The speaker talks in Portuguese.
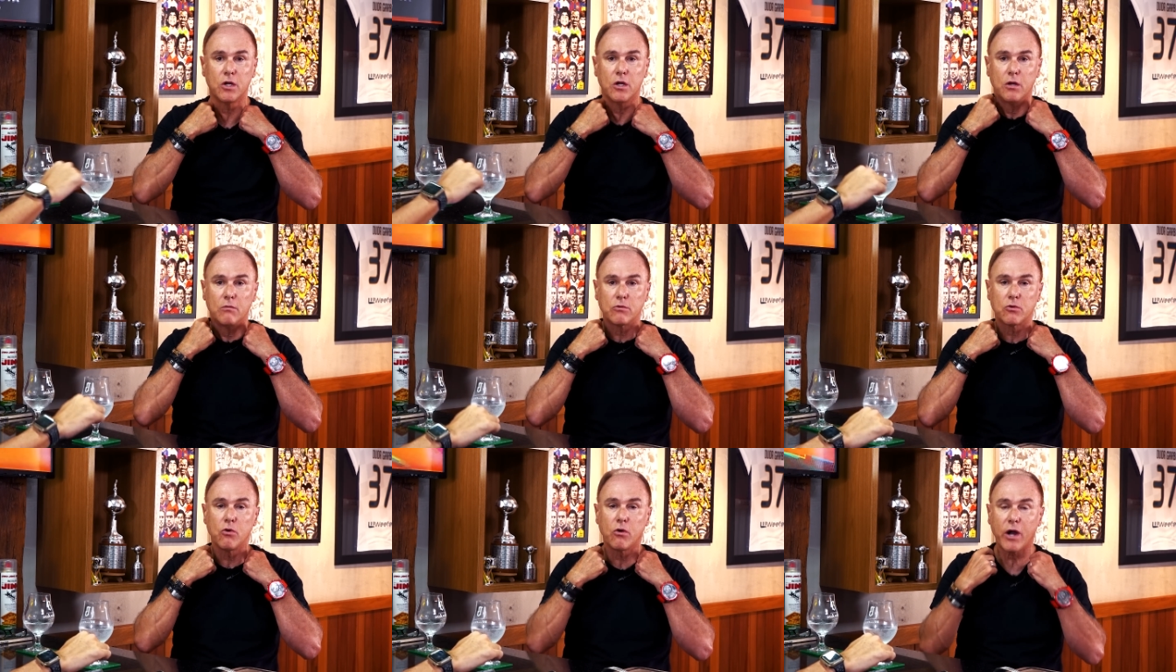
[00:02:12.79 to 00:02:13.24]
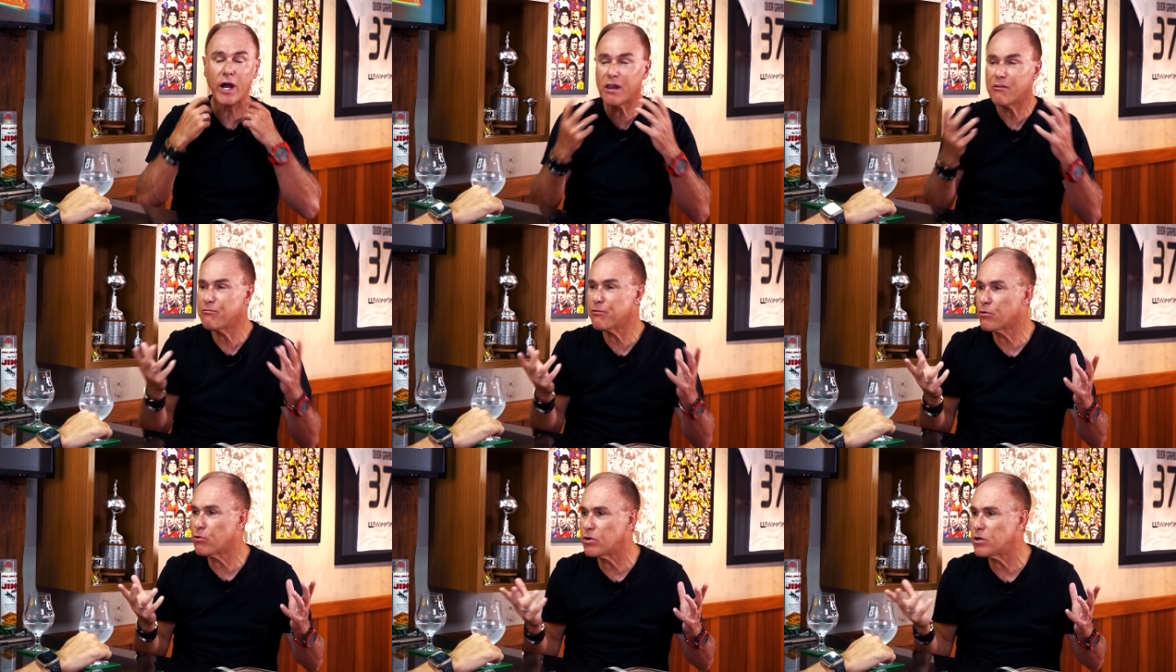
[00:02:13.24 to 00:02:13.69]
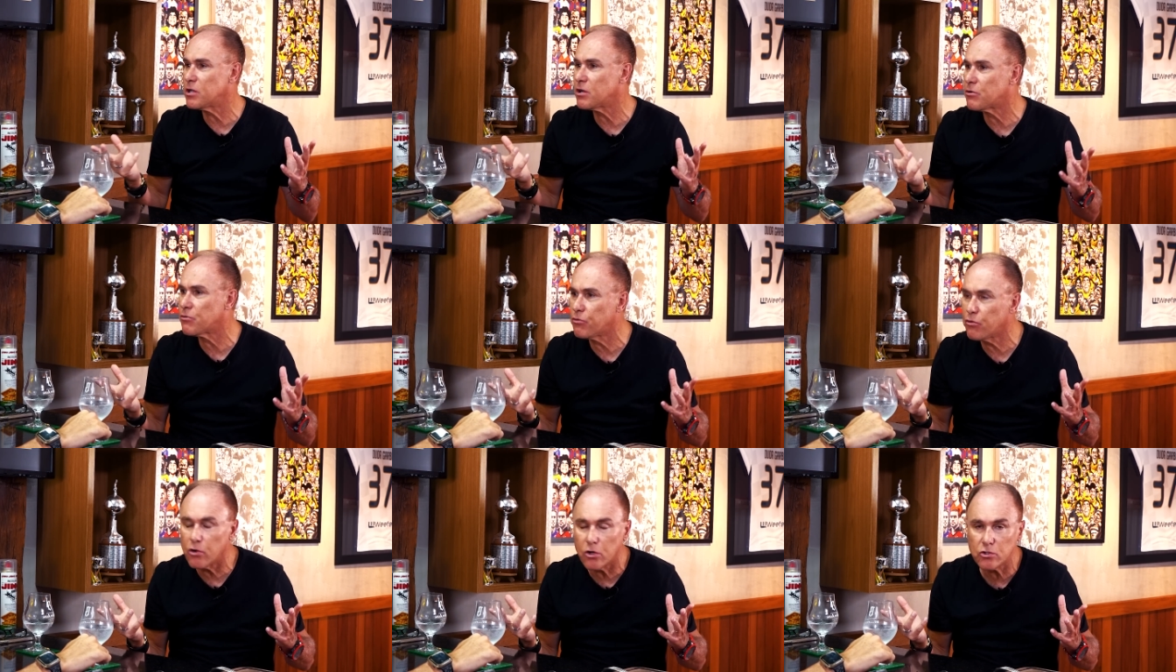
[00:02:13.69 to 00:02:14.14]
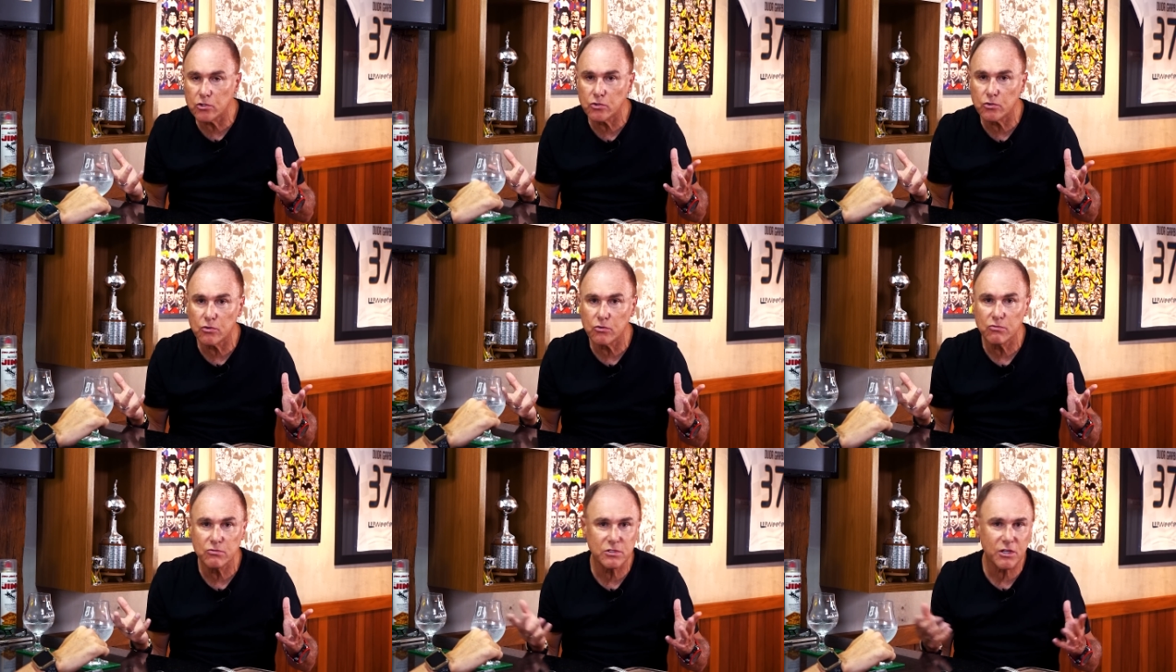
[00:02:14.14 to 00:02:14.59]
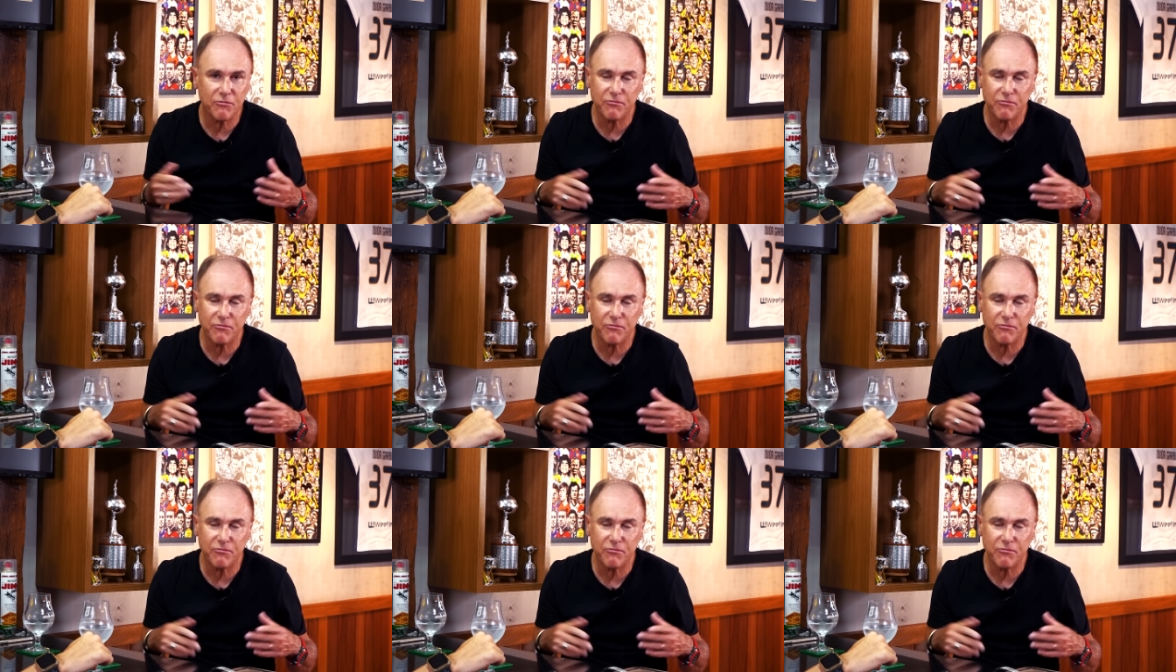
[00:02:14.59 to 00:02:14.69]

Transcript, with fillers: Imagina. O cara ficou nervoso, tá